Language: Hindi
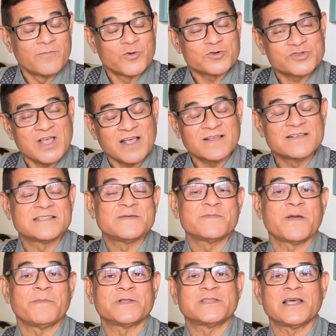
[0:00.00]
वो सख्त किस्म
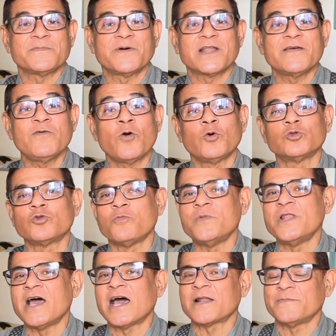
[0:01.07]
के पत्थर पर है वह कुतुब
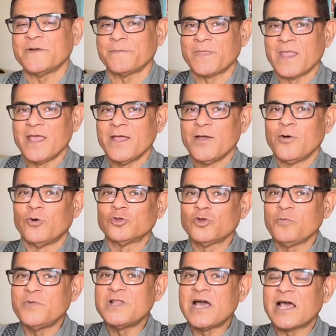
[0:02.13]
मीनार में
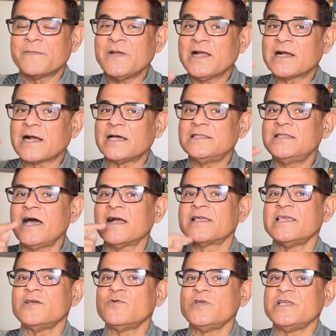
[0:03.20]
कुतुब मीनार में कंदा
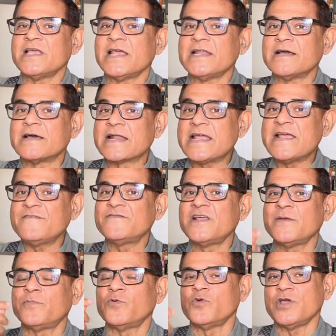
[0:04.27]
की हुई हैं इनग्रेव्ड
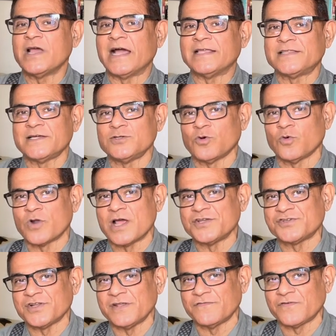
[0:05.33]
हैं पूरी आयतें जो कुरान
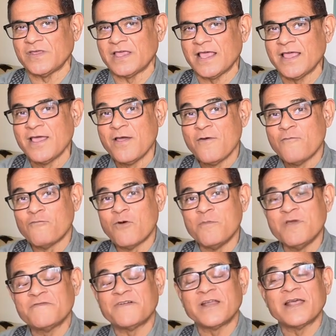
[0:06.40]
शरीफ की हैं वो
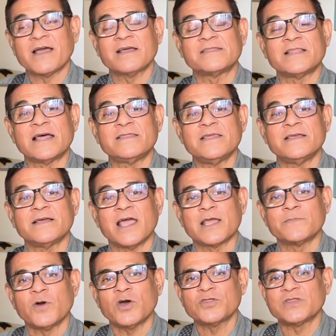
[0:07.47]
भी फ़न ख़ताती का
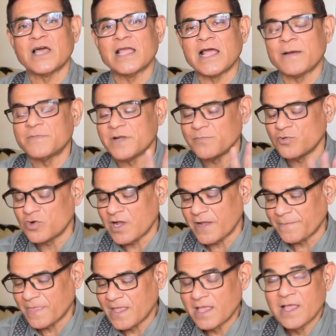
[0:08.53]
एक बहुत नायाब नमूना
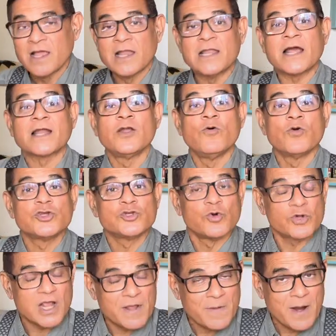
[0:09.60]
है लखनऊ के
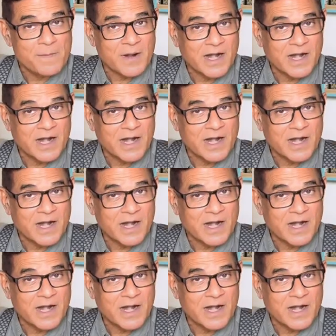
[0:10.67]
छोटे इमाम